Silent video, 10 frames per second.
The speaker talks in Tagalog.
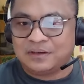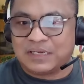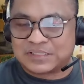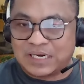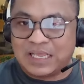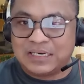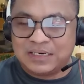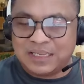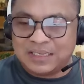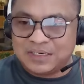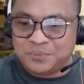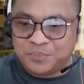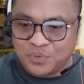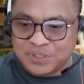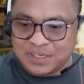Kasalanan na yan ni
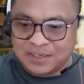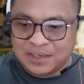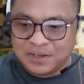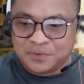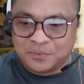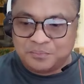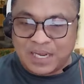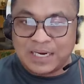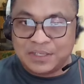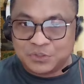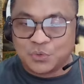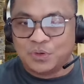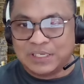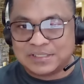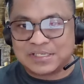Boeing kung
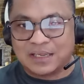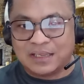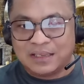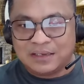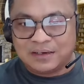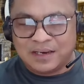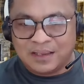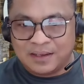balintungin siya na